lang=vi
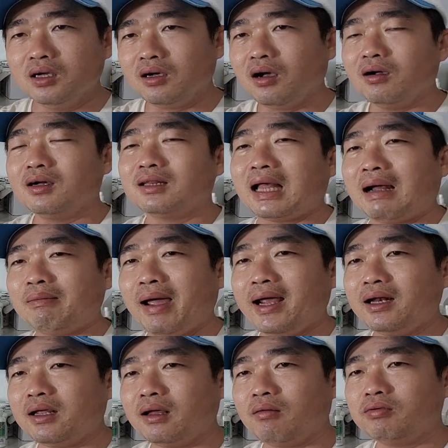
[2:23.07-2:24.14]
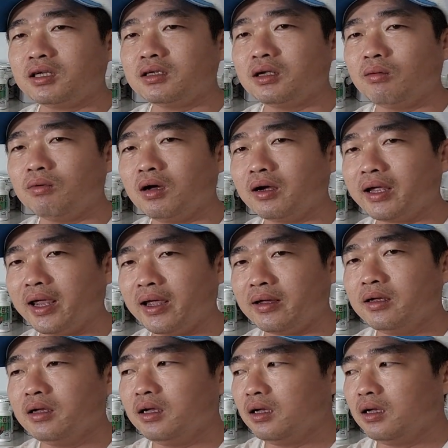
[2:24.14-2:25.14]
còn người ta bán thì không sử dụng được nha